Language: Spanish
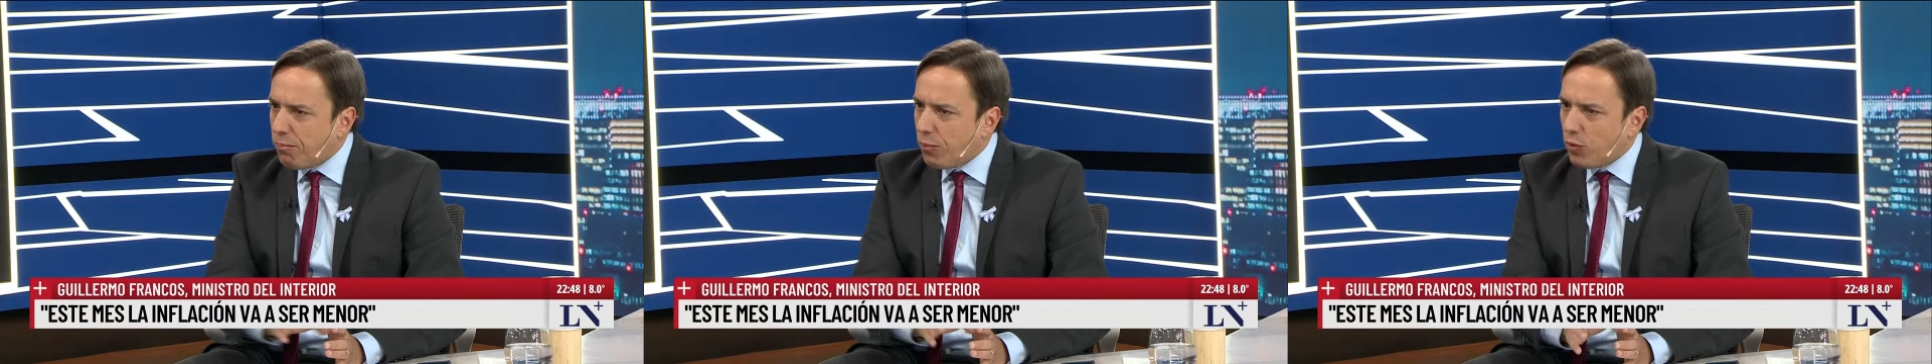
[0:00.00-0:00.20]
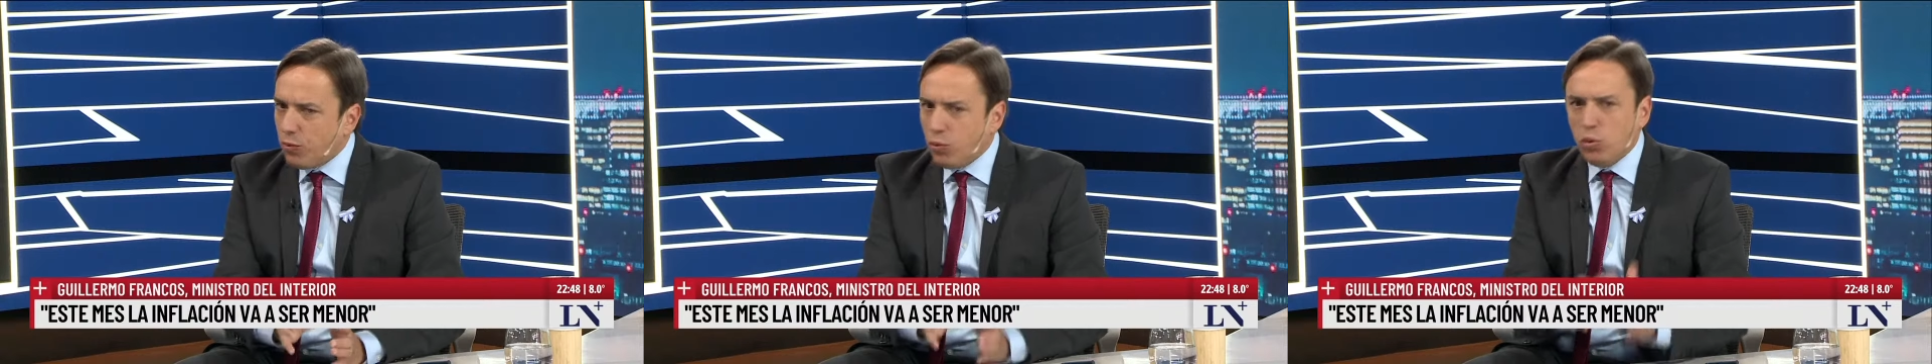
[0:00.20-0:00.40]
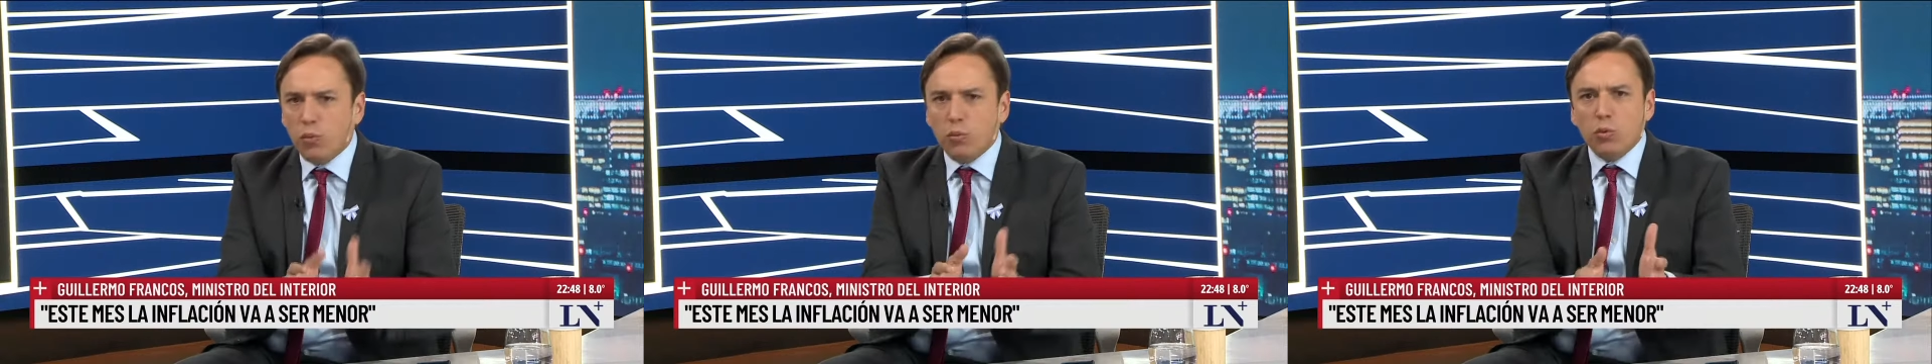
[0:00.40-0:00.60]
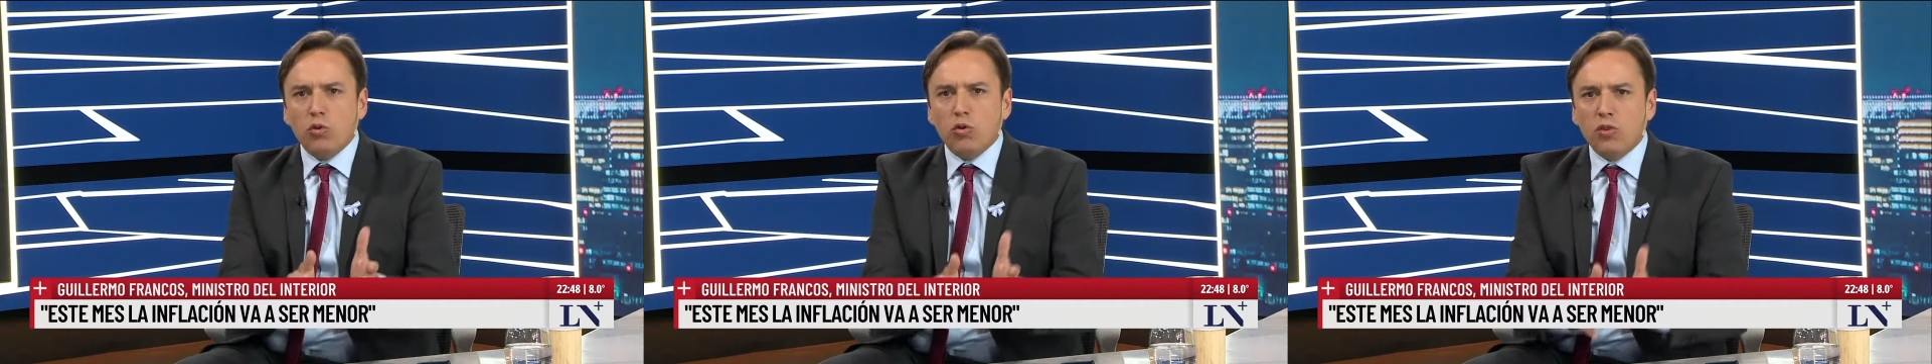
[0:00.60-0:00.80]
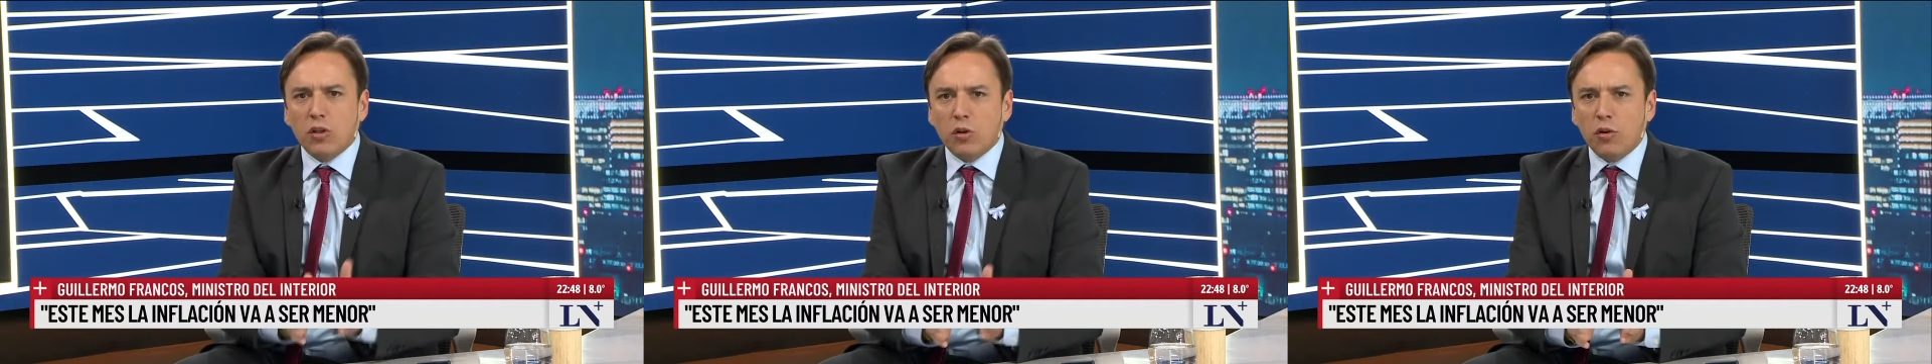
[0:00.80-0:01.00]
profundo?
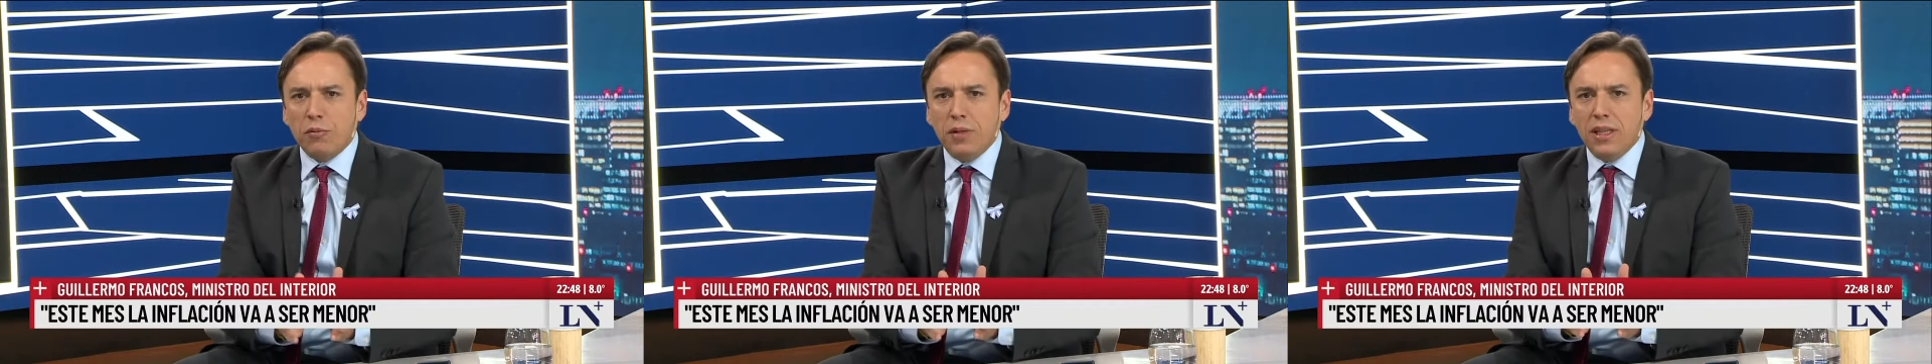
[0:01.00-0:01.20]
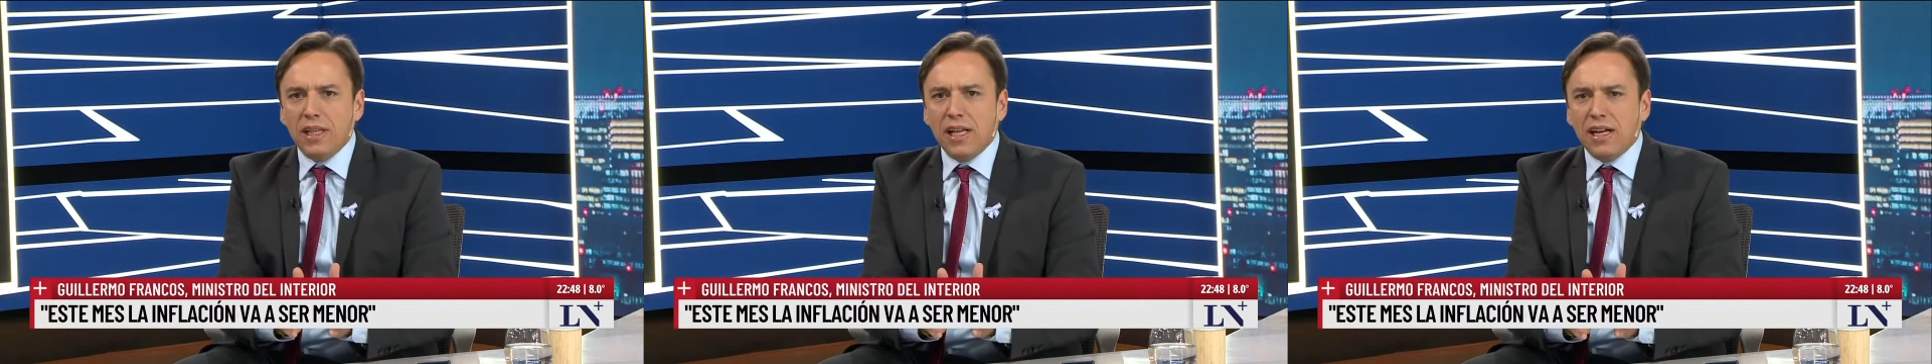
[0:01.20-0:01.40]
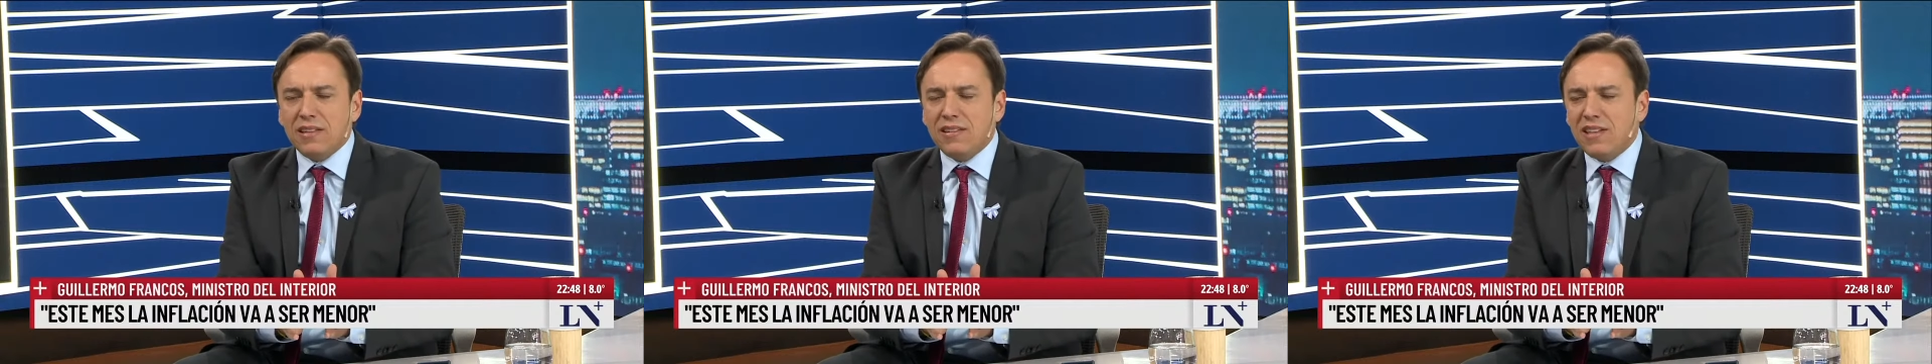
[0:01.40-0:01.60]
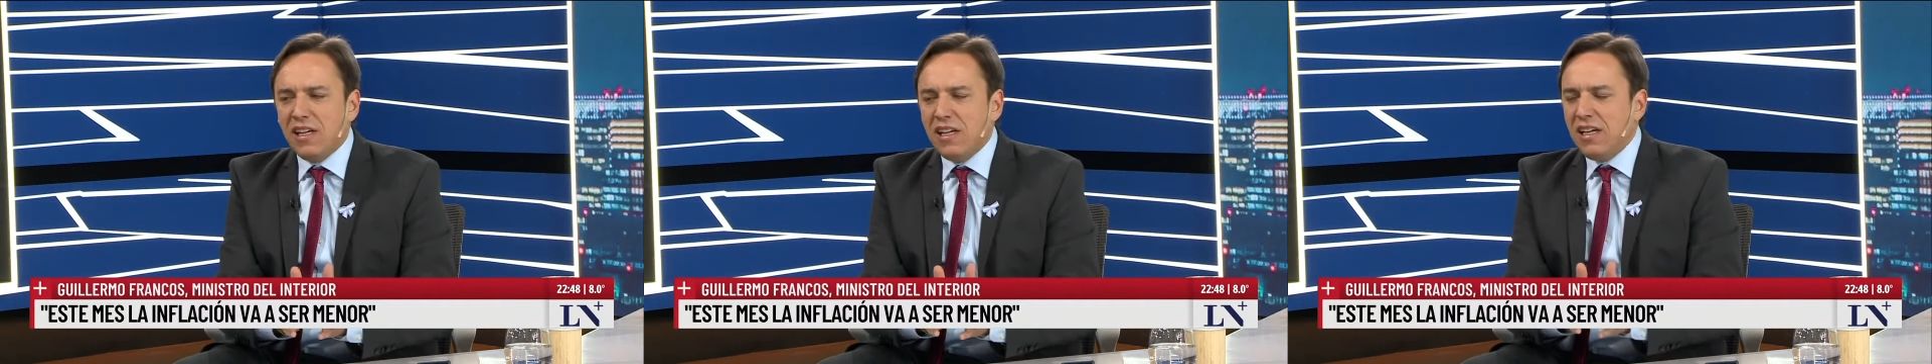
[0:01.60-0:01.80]
Muchos economistas